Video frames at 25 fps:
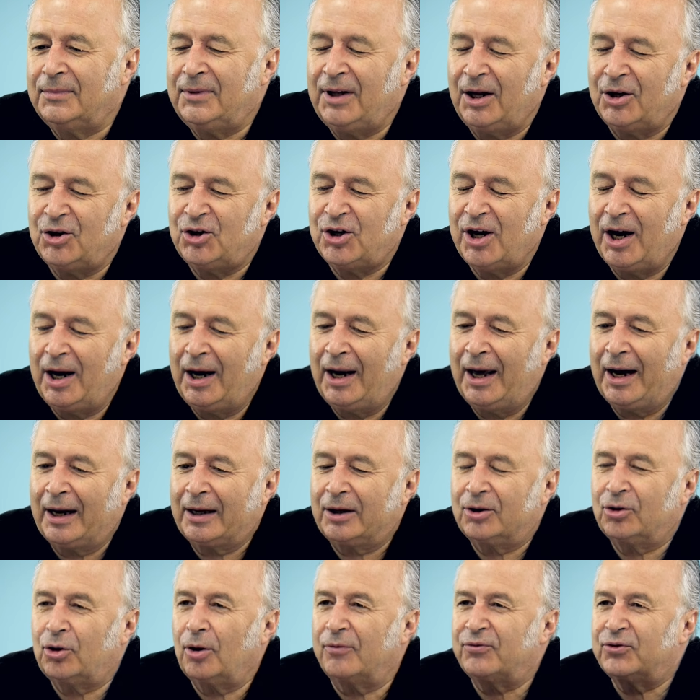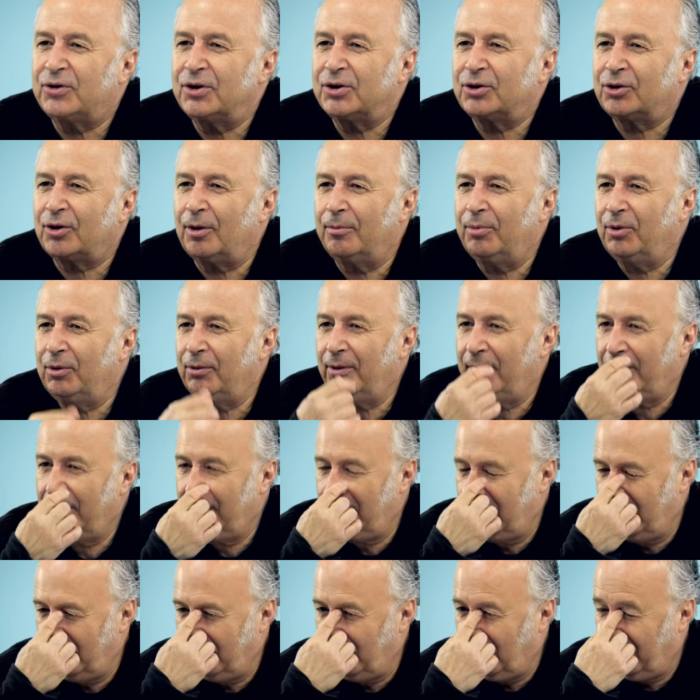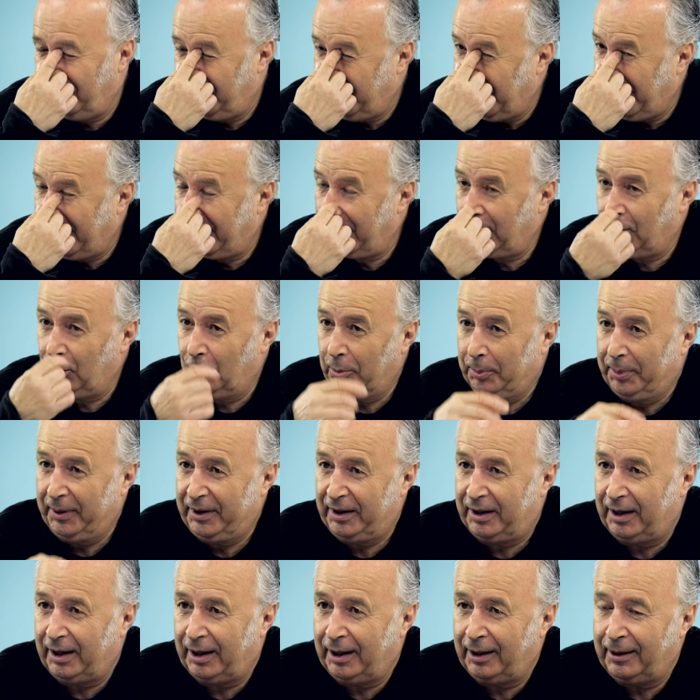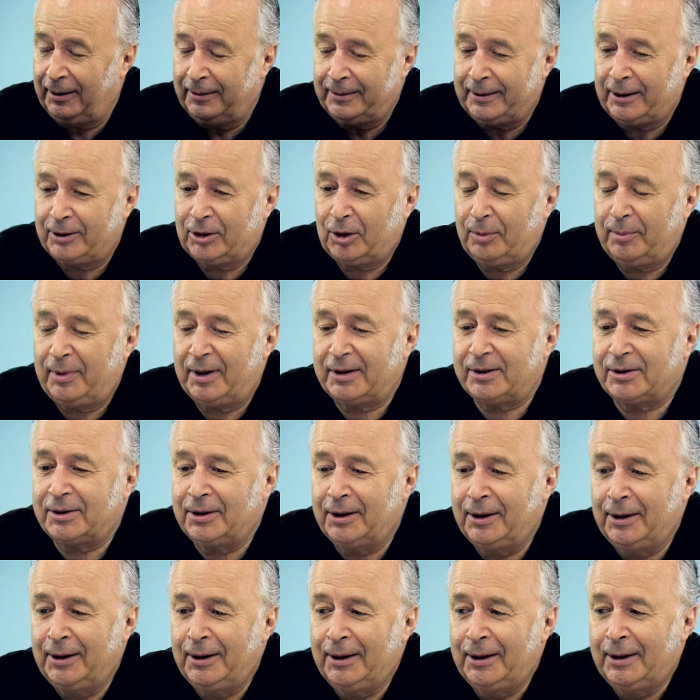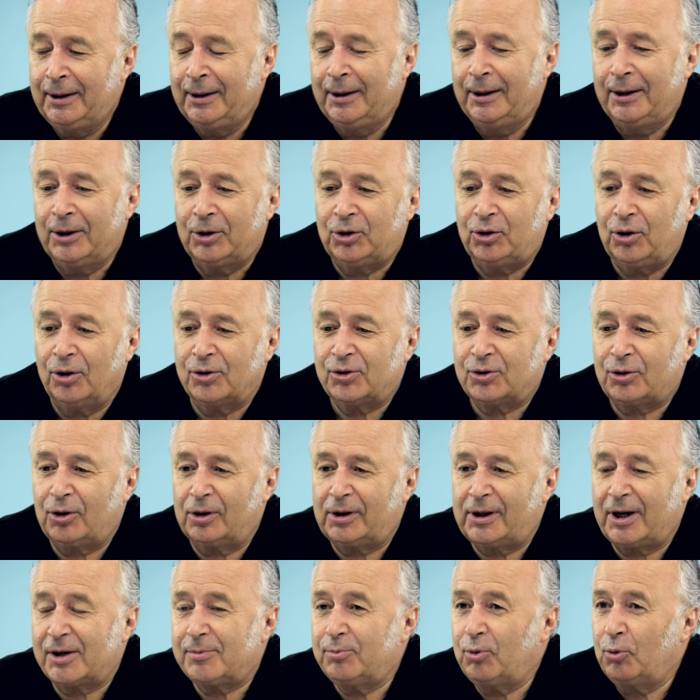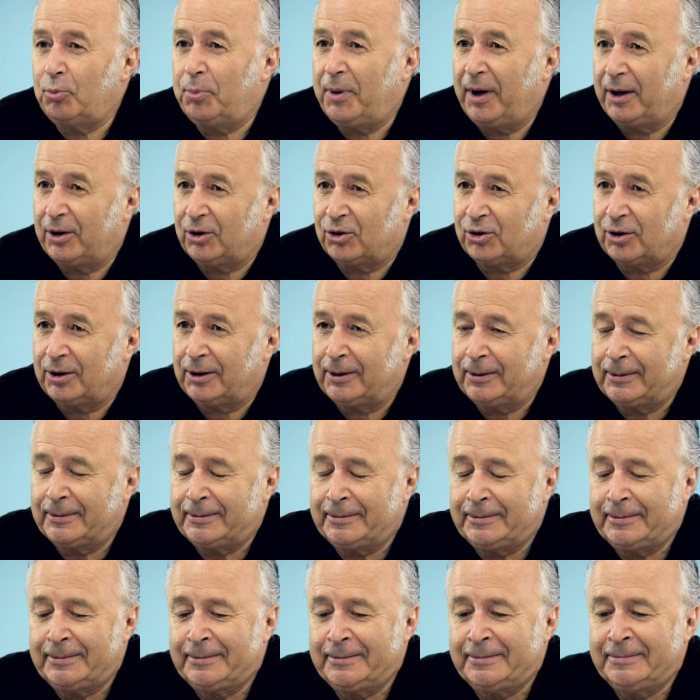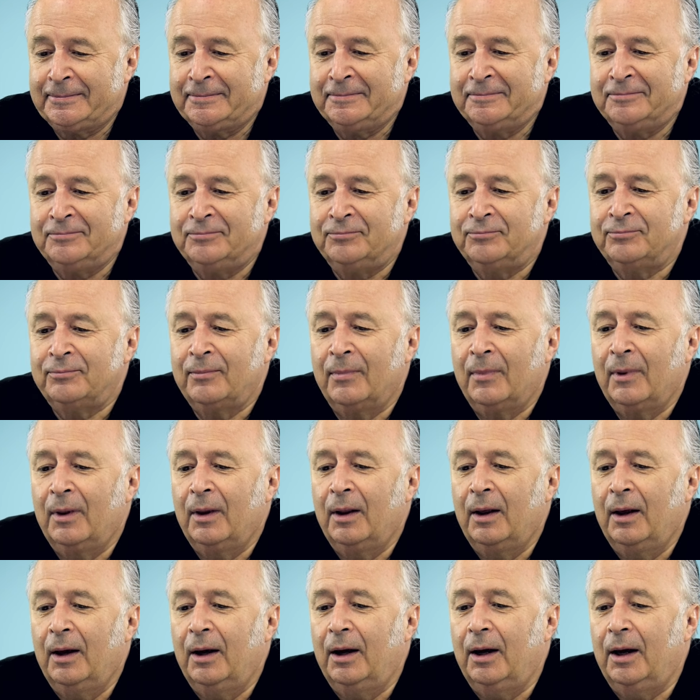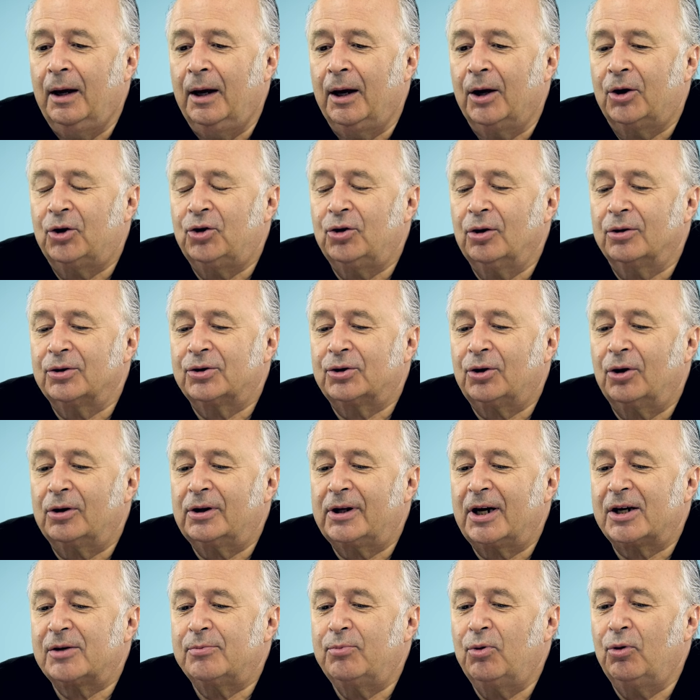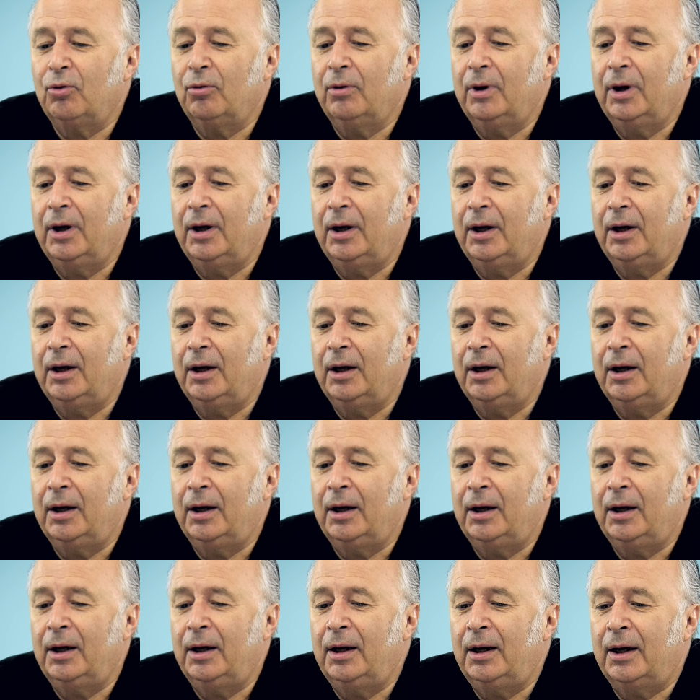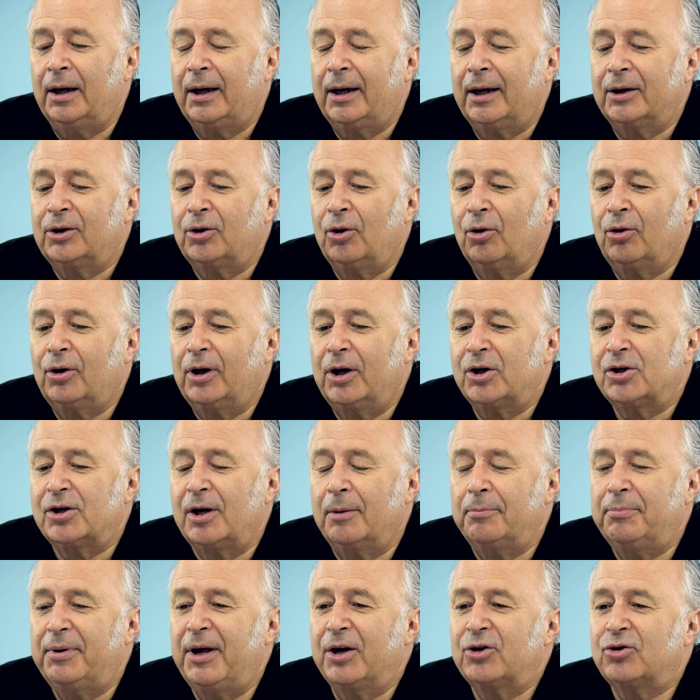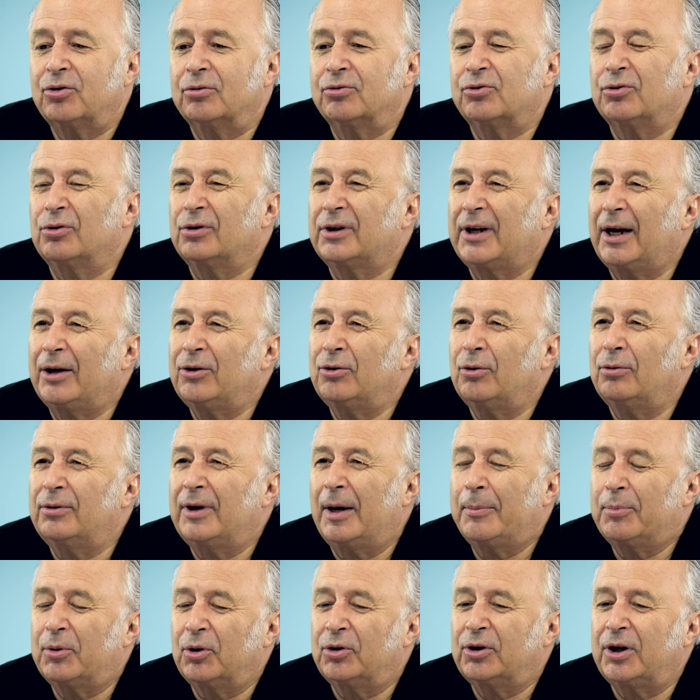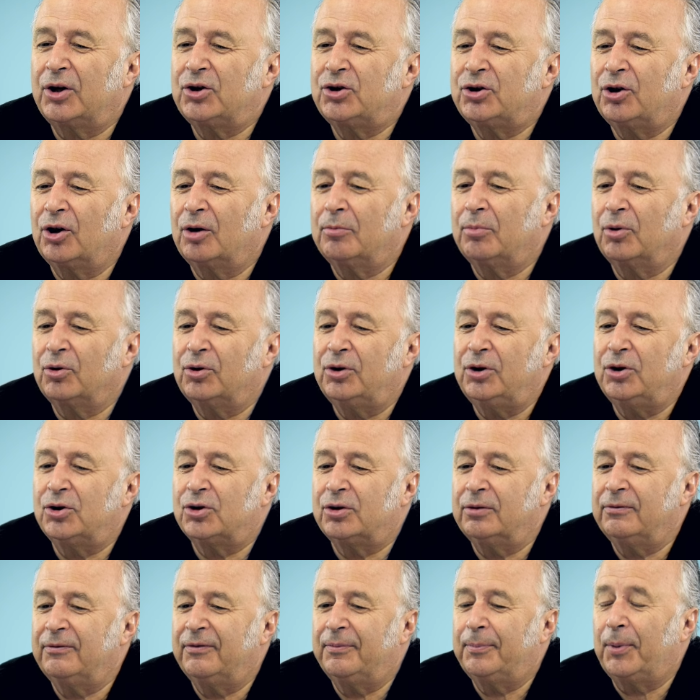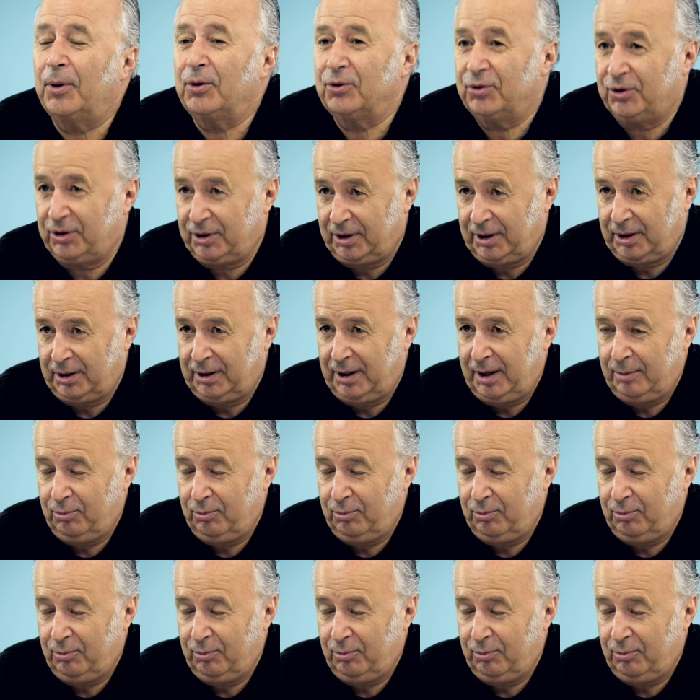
Jeszcze Niedzielak, to wszystko były e, ofiary grupy D. Natomiast ksiądz Kotlarz był pierwszy. E, ksiądz Kotlarz był, e, jak ja to określam, pierwszą sutanną na proteście robotniczym w Polsce.